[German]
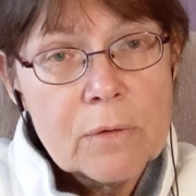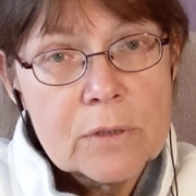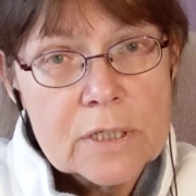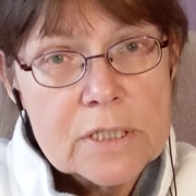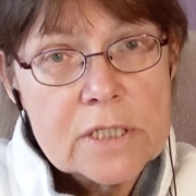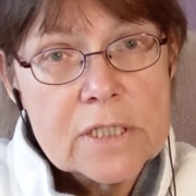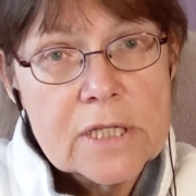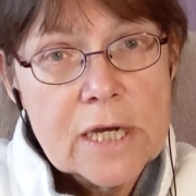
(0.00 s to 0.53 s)
Und
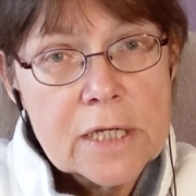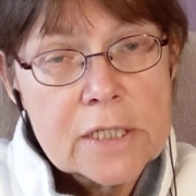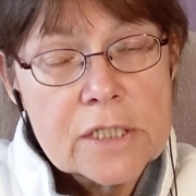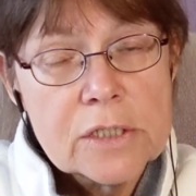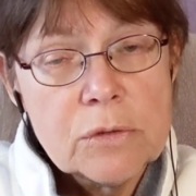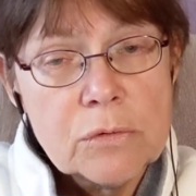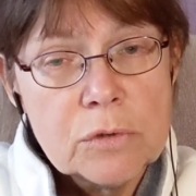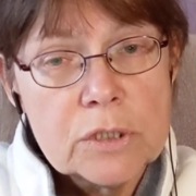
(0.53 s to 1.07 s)
das ist der
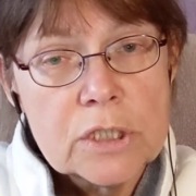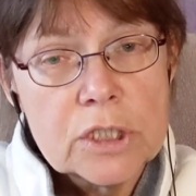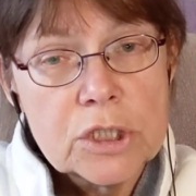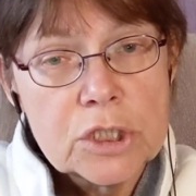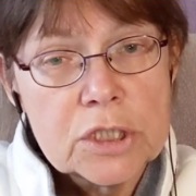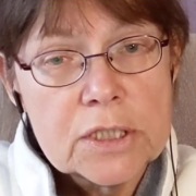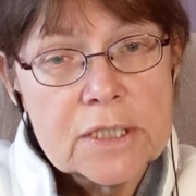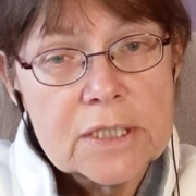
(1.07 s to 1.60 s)
einzige
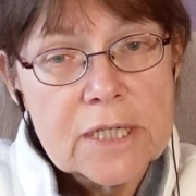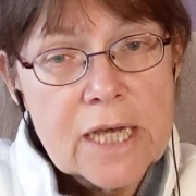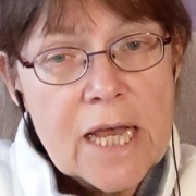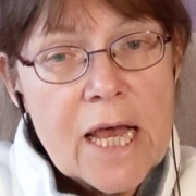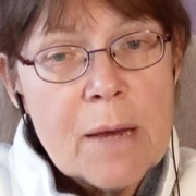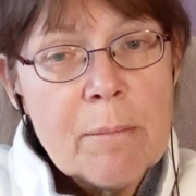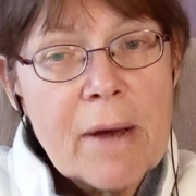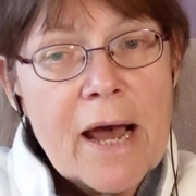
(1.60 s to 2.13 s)
Unterschied.
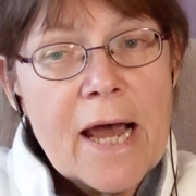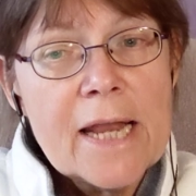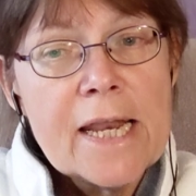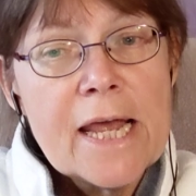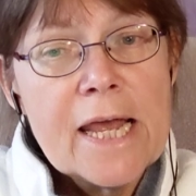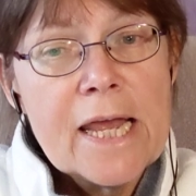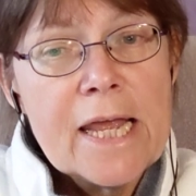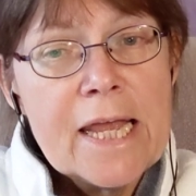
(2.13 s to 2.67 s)
Bei
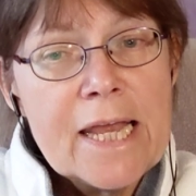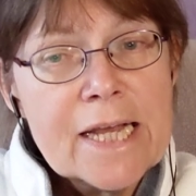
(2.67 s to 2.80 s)
einer